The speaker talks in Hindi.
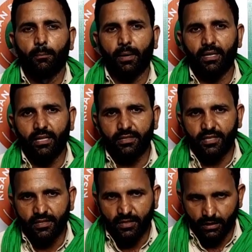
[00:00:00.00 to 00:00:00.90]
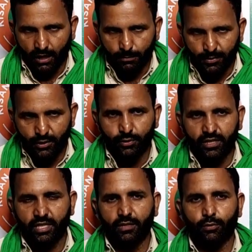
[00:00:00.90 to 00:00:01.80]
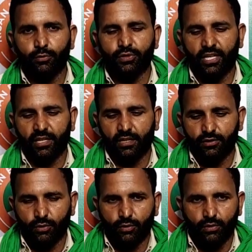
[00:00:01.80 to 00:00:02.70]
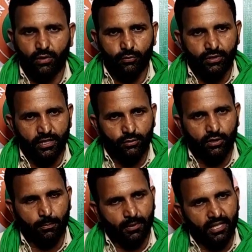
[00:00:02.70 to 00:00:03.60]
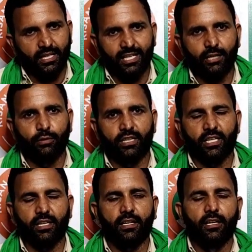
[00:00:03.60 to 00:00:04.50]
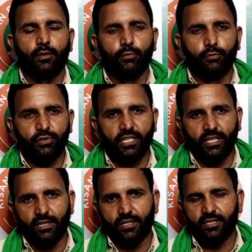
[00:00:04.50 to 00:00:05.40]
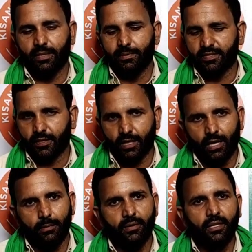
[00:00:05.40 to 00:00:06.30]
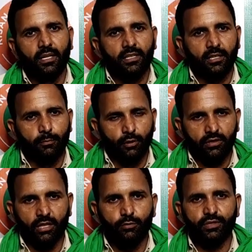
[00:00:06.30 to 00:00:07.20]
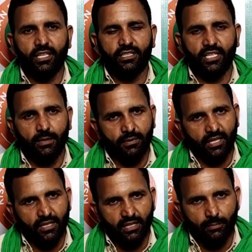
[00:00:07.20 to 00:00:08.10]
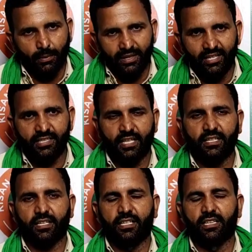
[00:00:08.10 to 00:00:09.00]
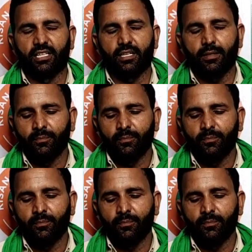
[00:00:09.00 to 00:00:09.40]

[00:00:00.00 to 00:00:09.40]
पहले से शराब पी हुई थी और उसके जो उसने जो कपड़े डाले हुए थे उसके अंदर से भी शराब की बोतल उसके जेब के अंदर पहले से ही रखी थी